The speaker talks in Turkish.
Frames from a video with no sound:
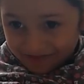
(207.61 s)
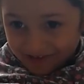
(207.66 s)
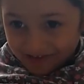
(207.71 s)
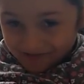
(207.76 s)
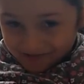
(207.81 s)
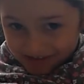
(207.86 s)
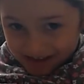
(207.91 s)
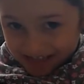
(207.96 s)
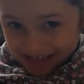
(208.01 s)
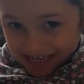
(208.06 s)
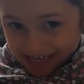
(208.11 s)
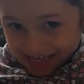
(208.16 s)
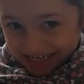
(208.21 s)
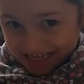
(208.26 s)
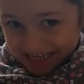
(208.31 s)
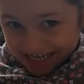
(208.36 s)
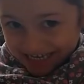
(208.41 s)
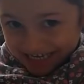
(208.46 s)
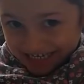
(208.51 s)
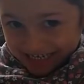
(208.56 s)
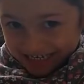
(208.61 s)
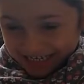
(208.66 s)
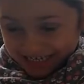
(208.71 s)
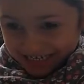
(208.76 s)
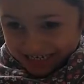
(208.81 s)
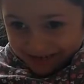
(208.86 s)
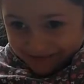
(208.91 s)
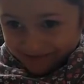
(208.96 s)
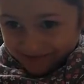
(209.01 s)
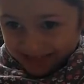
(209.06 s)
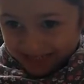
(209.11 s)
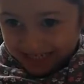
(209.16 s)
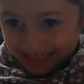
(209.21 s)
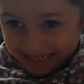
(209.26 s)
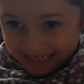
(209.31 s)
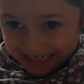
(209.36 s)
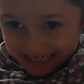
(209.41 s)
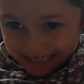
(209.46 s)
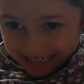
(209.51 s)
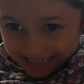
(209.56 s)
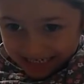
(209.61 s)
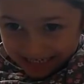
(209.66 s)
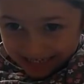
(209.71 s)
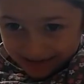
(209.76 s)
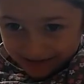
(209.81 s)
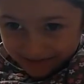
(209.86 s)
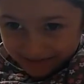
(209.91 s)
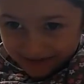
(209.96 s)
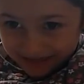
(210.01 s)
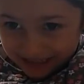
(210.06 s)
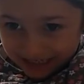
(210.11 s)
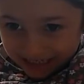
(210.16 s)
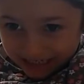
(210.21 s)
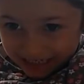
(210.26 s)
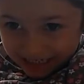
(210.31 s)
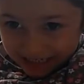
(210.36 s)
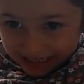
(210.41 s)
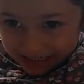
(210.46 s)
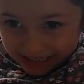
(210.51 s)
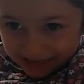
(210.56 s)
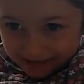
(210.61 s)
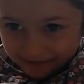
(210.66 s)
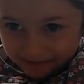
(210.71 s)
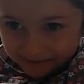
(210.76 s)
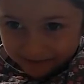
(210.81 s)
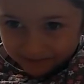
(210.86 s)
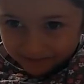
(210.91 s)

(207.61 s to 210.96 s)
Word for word: Baba da deyince bir dikişte bitiririm.